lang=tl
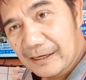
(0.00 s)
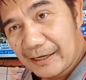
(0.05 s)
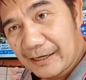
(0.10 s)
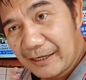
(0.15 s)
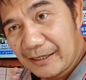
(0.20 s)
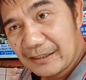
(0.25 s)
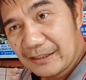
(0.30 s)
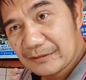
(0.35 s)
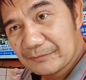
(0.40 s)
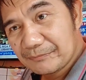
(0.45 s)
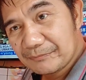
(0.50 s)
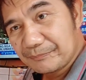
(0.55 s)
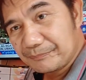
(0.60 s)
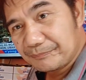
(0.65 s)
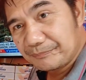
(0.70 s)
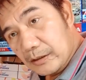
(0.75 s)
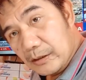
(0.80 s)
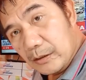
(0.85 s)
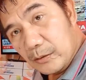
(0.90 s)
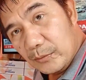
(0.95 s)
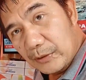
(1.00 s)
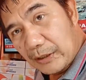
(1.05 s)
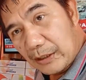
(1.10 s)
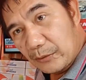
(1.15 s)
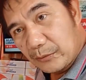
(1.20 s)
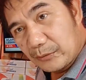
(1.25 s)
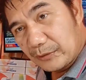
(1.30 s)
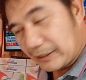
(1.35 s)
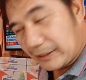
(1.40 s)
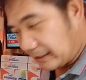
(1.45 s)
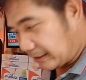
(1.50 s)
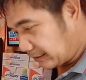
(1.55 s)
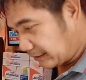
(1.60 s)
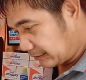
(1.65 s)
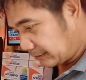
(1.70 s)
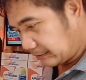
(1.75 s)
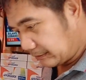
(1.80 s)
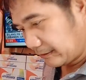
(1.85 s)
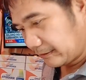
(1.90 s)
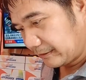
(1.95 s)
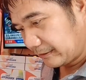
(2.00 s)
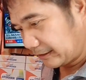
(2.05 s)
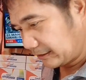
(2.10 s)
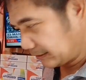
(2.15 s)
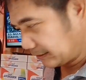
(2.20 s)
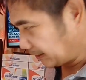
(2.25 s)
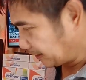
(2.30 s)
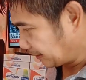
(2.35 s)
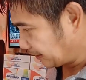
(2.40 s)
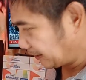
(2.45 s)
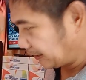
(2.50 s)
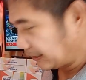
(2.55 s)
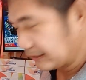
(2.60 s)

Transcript: Okay? Unang-una, testerin